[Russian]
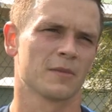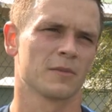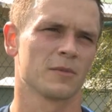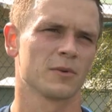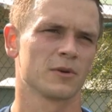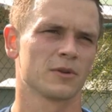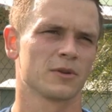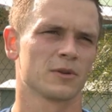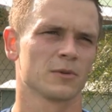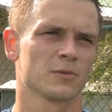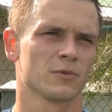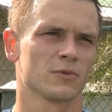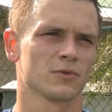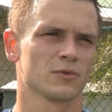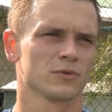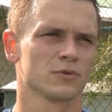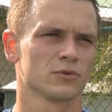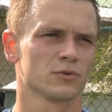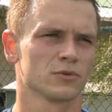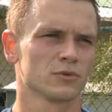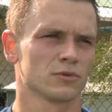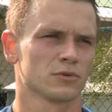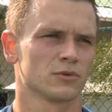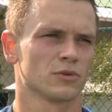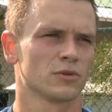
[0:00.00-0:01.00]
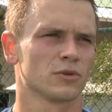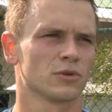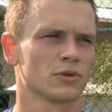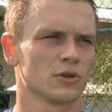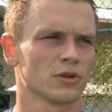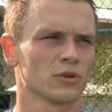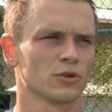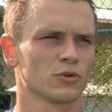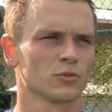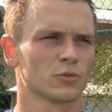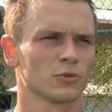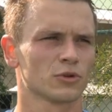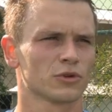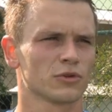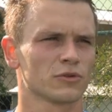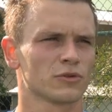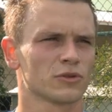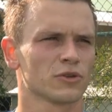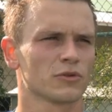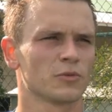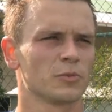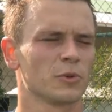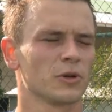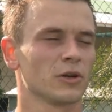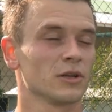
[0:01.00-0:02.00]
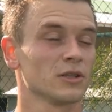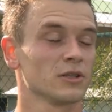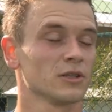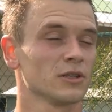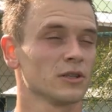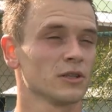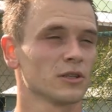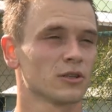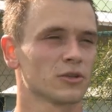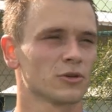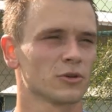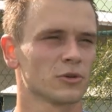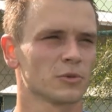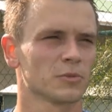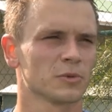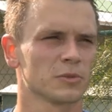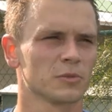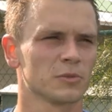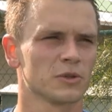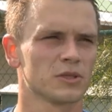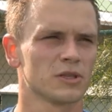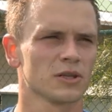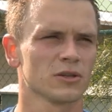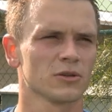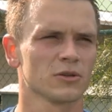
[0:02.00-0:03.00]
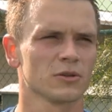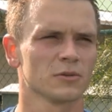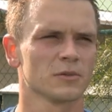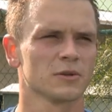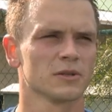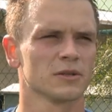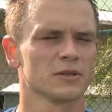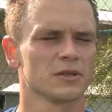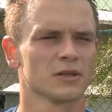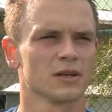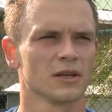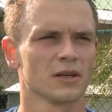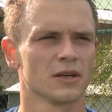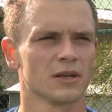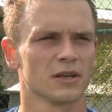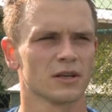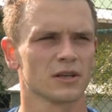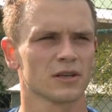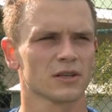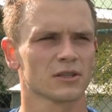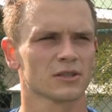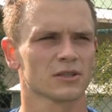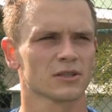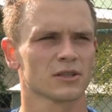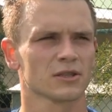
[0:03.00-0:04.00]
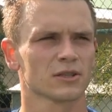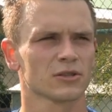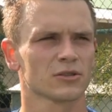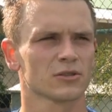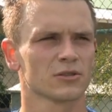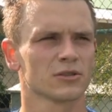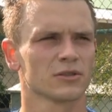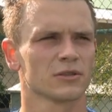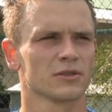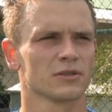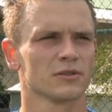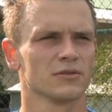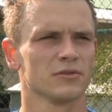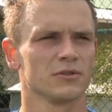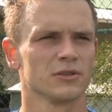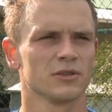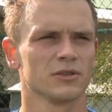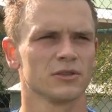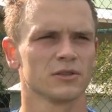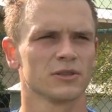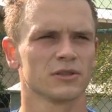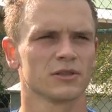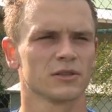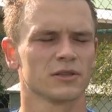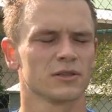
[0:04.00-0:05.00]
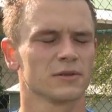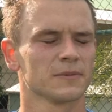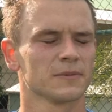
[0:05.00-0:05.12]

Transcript: Поэтому, ну, я думаю, что все впереди, еще побеседуем, расскажут видение.